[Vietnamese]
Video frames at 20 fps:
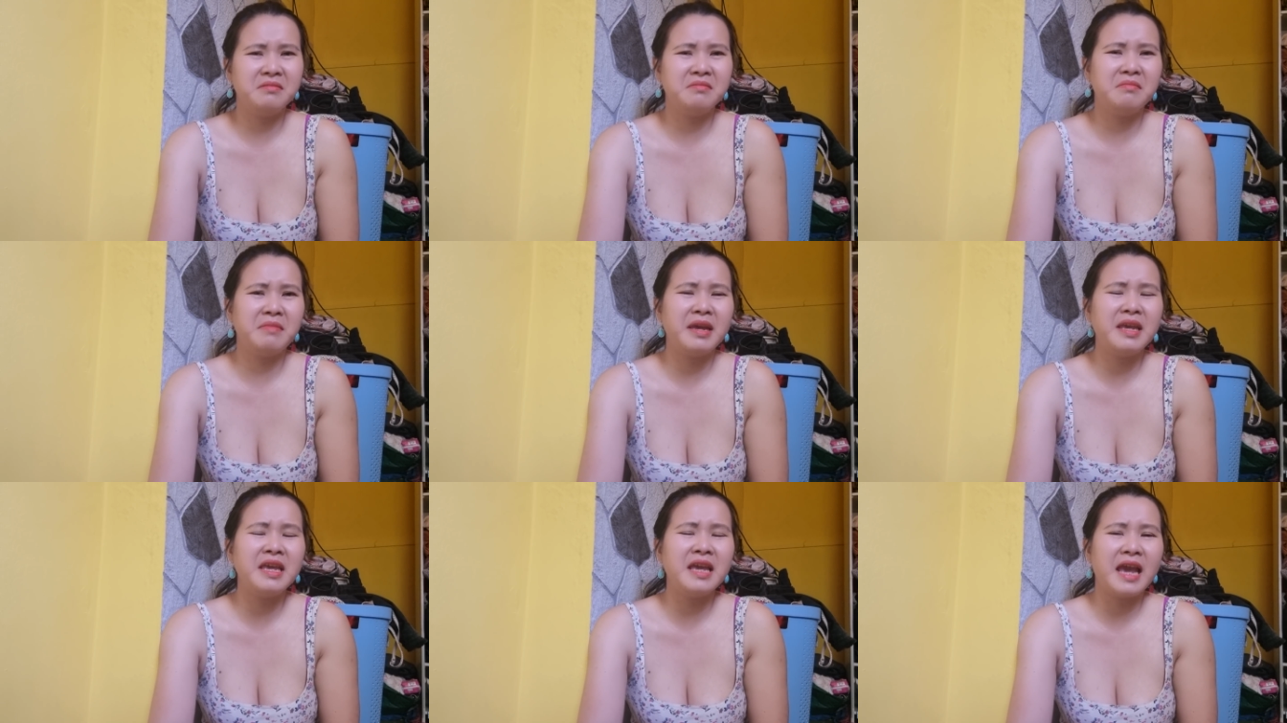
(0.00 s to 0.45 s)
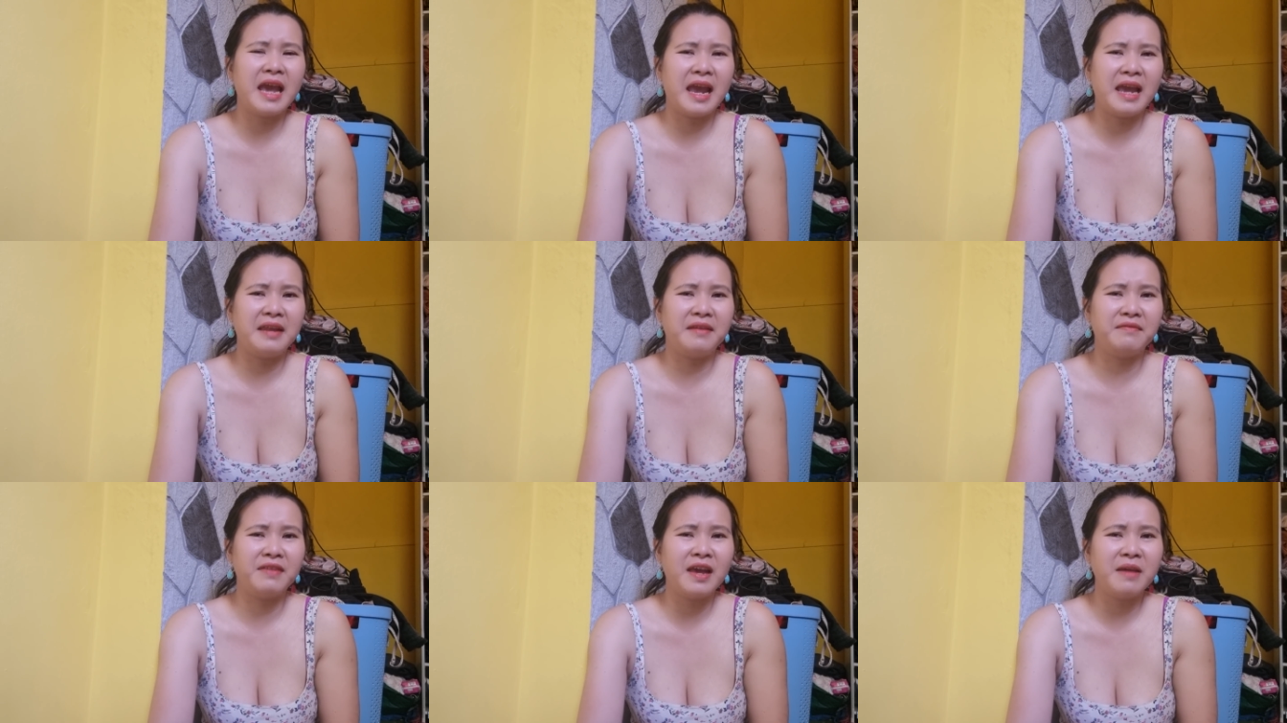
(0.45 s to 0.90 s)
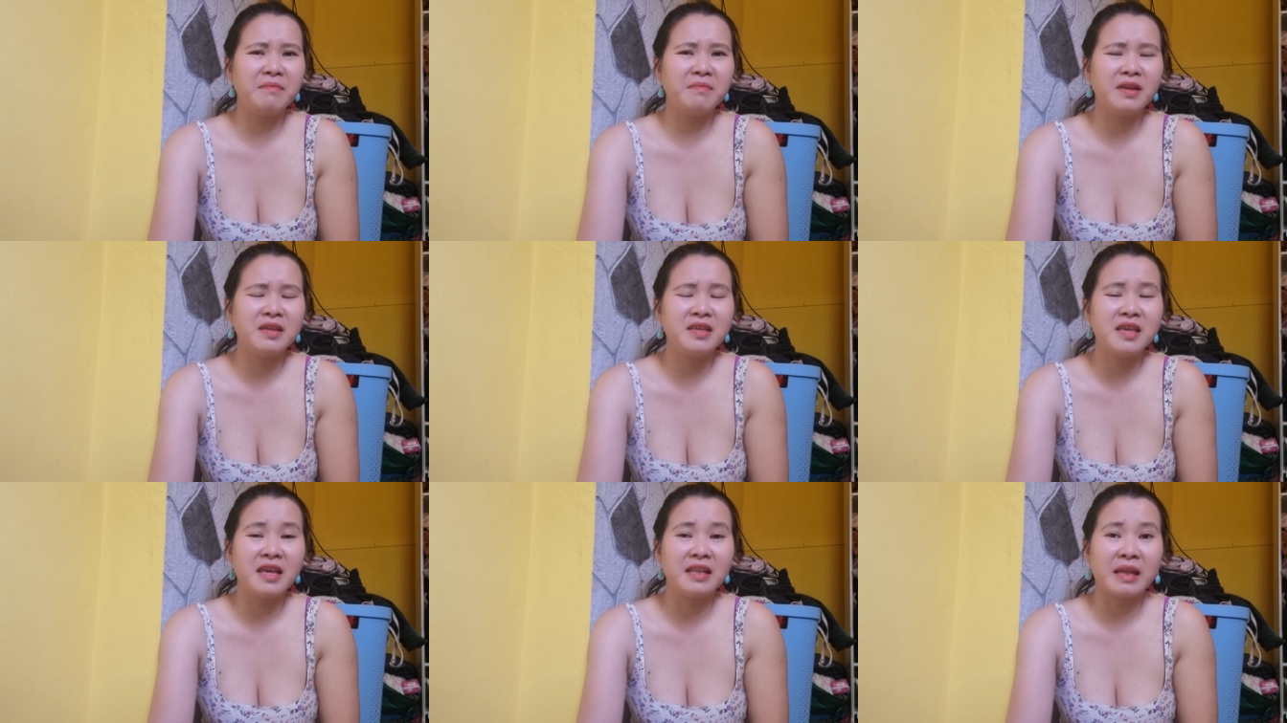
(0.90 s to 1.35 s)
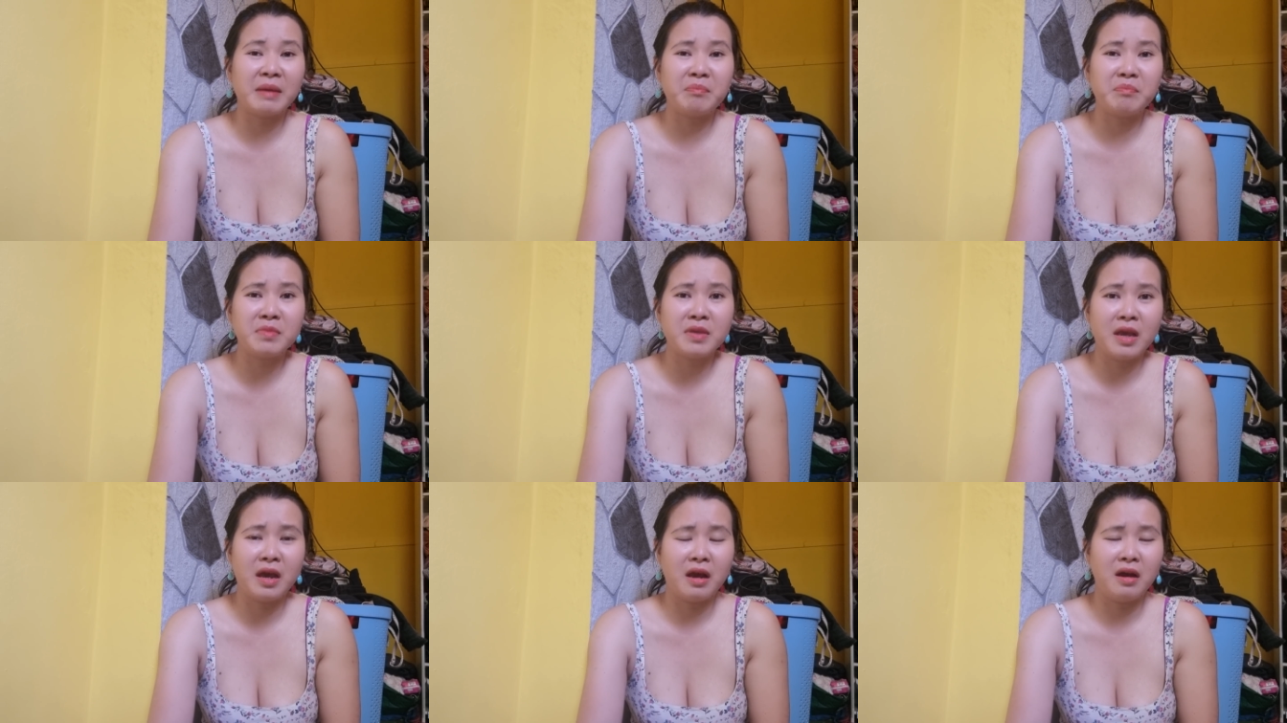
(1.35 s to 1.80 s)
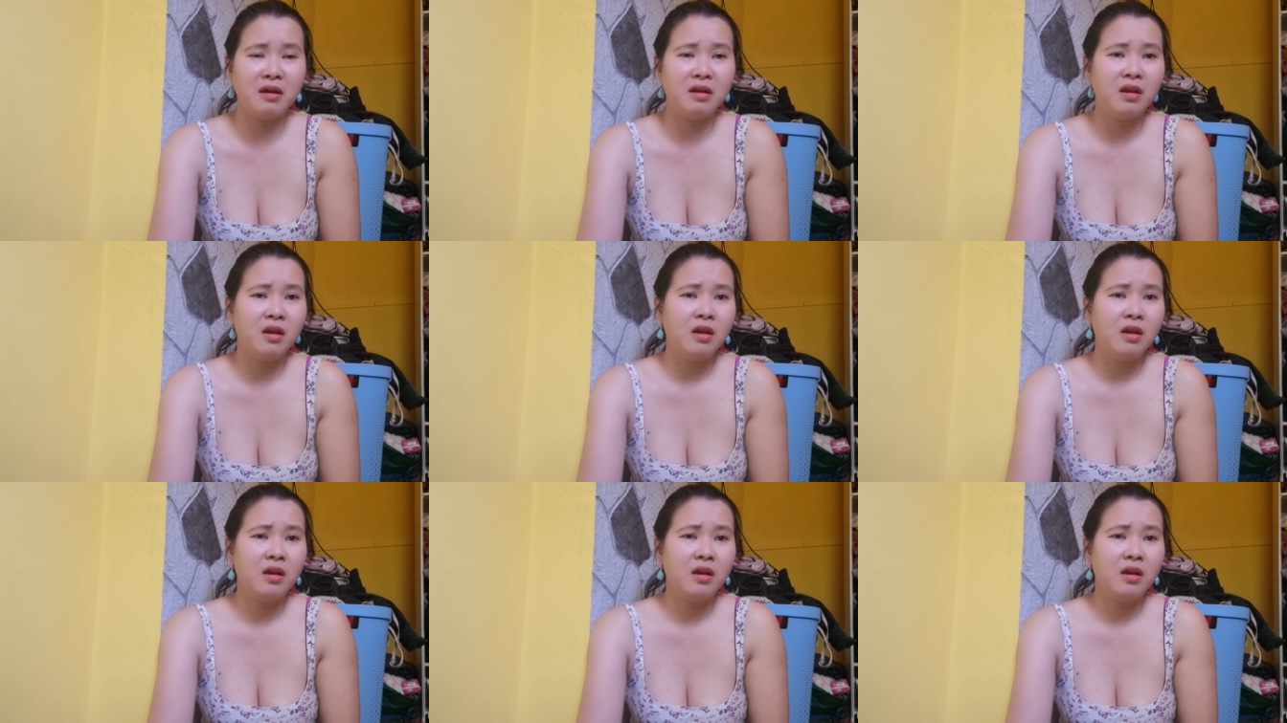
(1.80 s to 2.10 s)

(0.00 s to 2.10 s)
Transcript: mấy ngày phép để về thăm vợ